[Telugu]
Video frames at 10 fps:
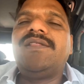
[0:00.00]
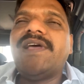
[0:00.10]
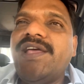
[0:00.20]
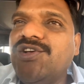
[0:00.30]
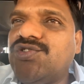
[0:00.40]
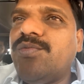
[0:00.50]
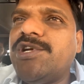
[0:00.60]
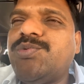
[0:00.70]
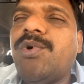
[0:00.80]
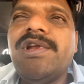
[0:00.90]
థ్యాంక్ యూ సో
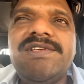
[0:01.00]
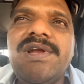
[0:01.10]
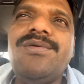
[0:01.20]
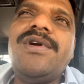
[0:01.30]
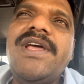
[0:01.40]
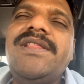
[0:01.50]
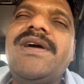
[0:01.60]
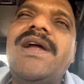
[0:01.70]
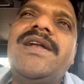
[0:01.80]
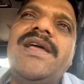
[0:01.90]
మచ్ పోలీసులకు కూడా
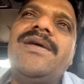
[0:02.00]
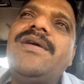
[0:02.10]
ఎందుకంటే